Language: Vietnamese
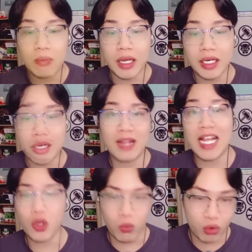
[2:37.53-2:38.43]
bị
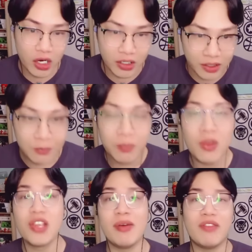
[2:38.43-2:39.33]
tác dụng của nó nữa
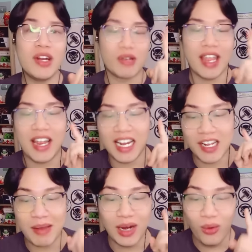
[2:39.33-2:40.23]
nhưng mà với điều kiện là
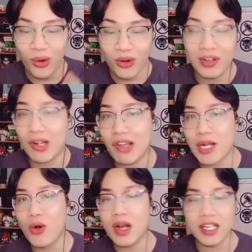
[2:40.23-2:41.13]
các bạn luôn luôn phải có cây
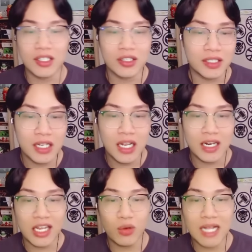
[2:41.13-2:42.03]
cuốc ở trên người
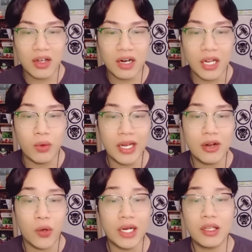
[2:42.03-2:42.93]
để chúng ta có thể hủy
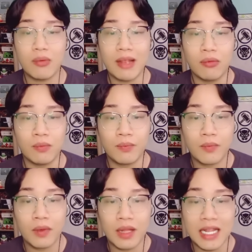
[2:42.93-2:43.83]
hủy nó trong vòng
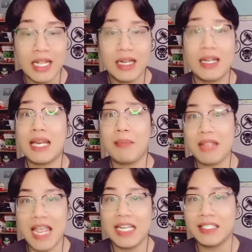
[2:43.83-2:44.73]
5
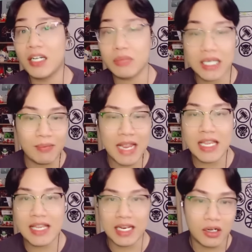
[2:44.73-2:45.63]
giây sớm hơn 5 giây
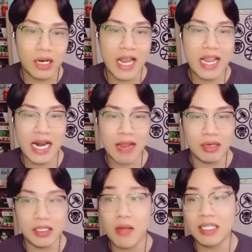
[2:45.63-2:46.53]
nhanh nhất có thể nha đây
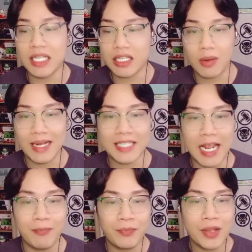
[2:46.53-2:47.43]
bây giờ mình sẽ cho các bạn
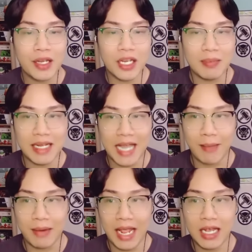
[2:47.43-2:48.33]
xem khi bị
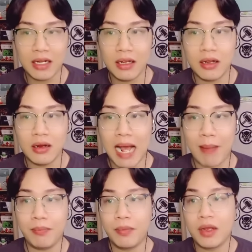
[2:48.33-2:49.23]
kẹp nè đập
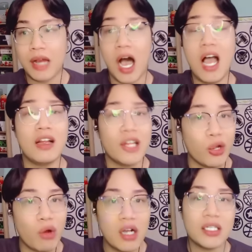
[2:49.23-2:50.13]
đó
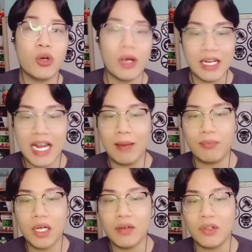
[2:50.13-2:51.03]
hiệu ứng sẽ hủy ngay lập
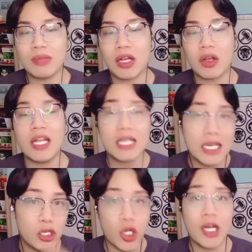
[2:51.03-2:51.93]
tức và chúng ta có thể
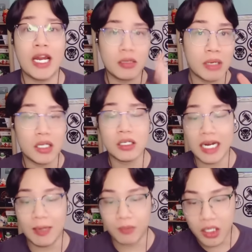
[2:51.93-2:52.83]
di chuyển lại được bình thường
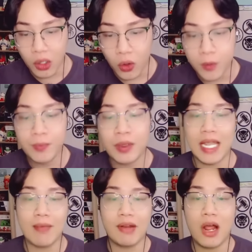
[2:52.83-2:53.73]
ngay lập tức luôn
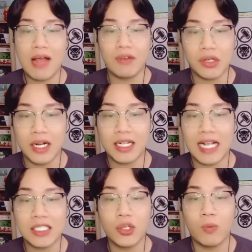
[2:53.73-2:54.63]
kèm với đó là vẫn có thể
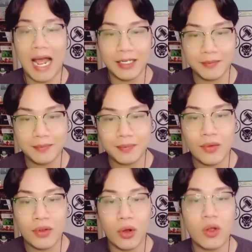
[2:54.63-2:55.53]
tái sử dụng lại
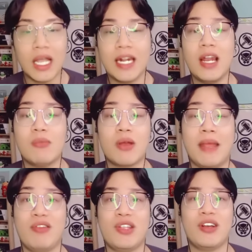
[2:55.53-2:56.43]
ok thì đó là một cái
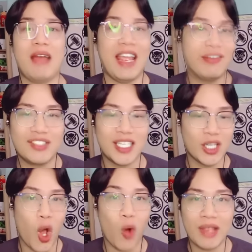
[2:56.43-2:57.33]
mẹo để cho các bạn sinh
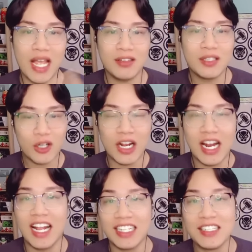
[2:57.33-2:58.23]
tồn nhé có thể
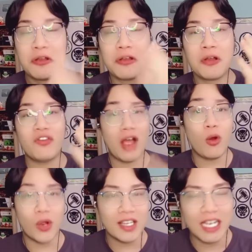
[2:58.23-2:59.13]
là phá
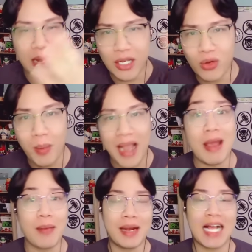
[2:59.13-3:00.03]
hủy những cái bẫy của bạn
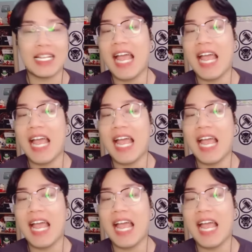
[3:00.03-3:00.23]
bè mình đặt chẳng